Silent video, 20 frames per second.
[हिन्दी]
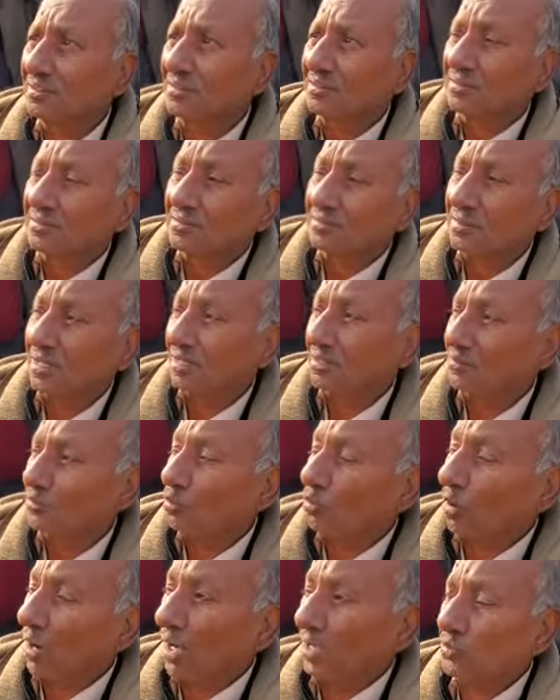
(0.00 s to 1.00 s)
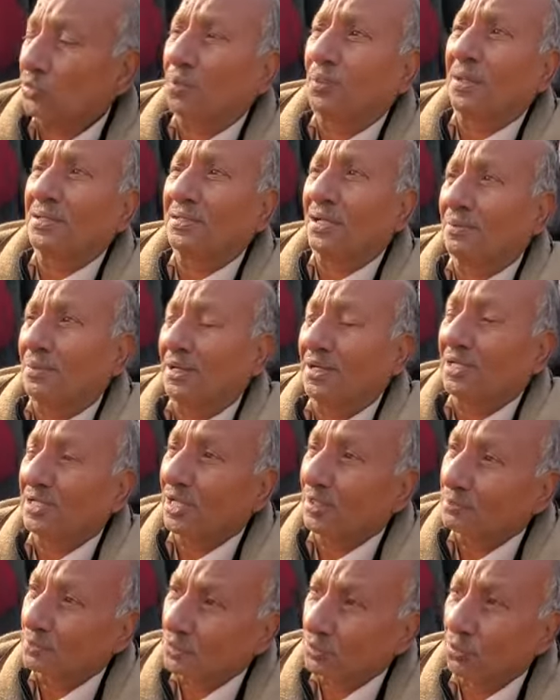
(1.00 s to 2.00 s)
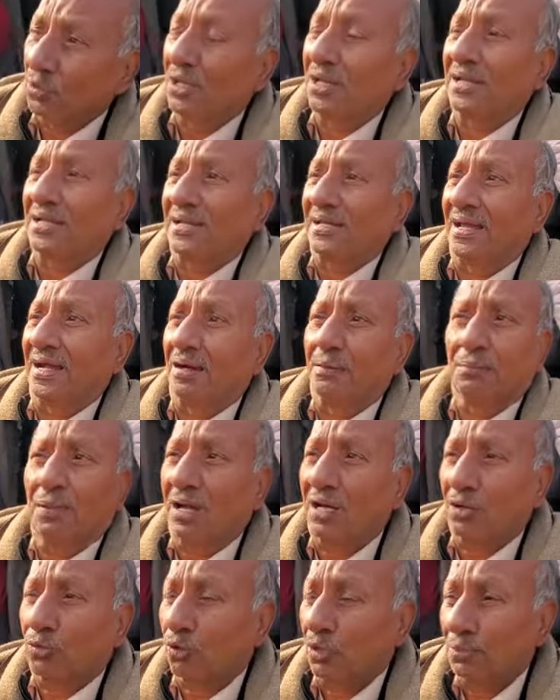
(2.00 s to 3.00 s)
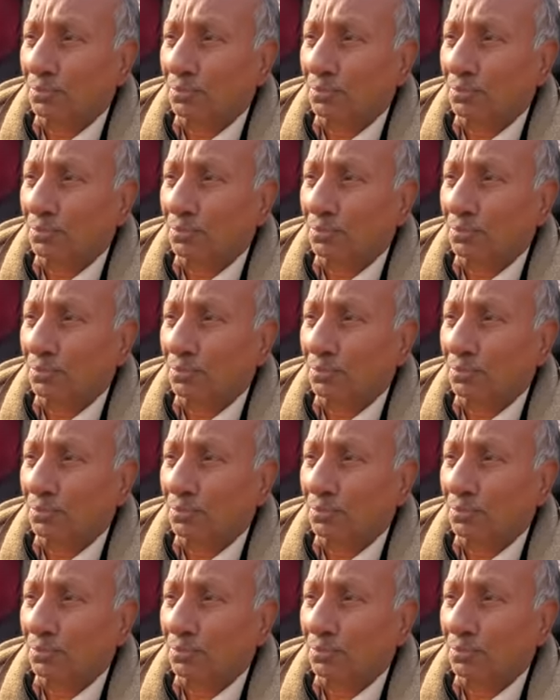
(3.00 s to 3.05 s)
तो रिटेलर के पास दुकान तो बंद हमने इनकी मजबूरी की है हमारा